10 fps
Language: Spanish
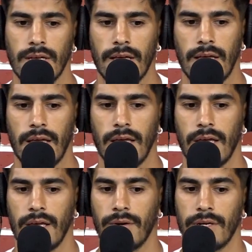
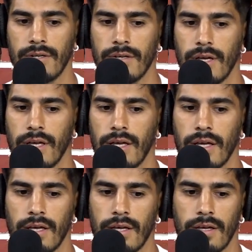Eh, y bueno,
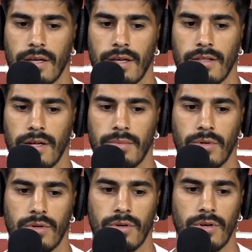eh,
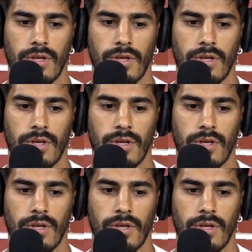estamos,